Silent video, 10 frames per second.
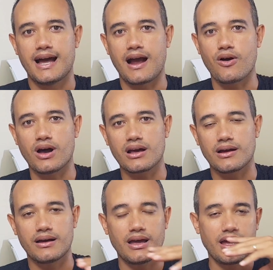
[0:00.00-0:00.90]

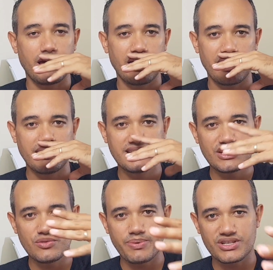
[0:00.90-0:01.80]
Agora, é,
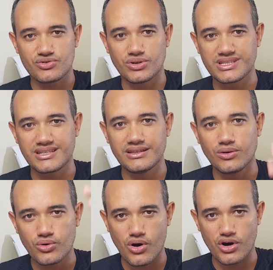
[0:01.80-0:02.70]
existem pessoas que
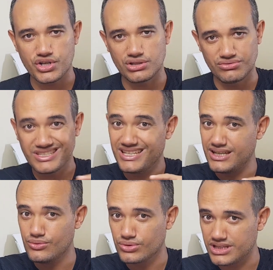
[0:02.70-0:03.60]
não gostam de
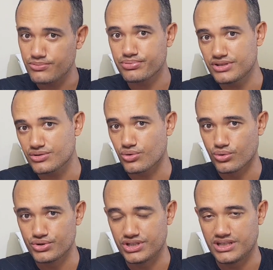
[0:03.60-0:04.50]
nenhum tipo de
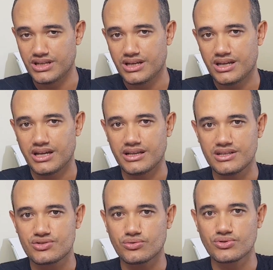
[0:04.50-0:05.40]
coldre.
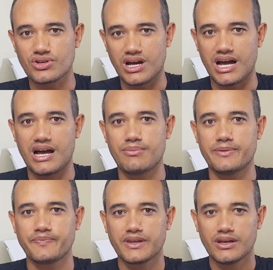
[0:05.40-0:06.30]
Eles usam a
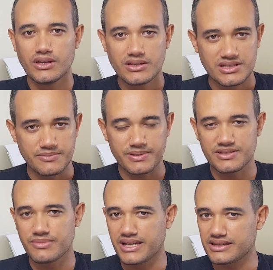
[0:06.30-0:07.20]
arma
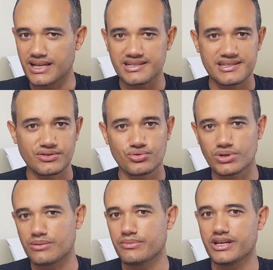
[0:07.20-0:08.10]
simplesmente na
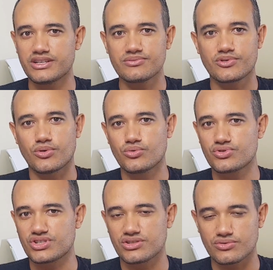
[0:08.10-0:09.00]
cintura mesmo, com,
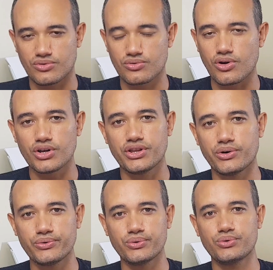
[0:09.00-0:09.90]
os, com o
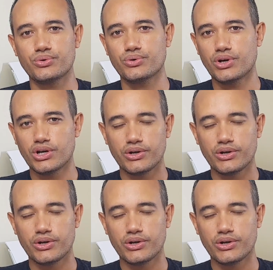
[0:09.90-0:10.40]
cordão do, do,